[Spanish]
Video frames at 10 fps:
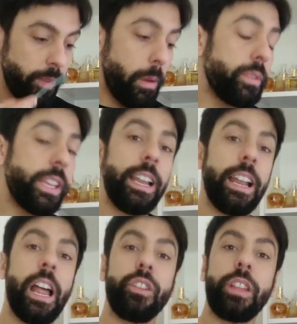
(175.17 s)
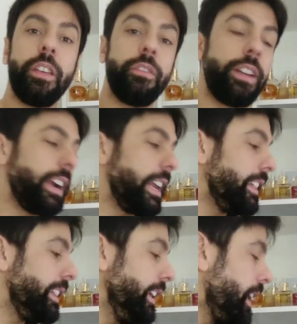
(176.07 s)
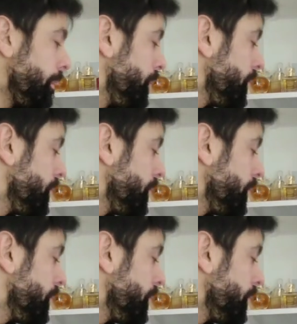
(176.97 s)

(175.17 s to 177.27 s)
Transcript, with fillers: Vamos a leer las notas de Fragrantica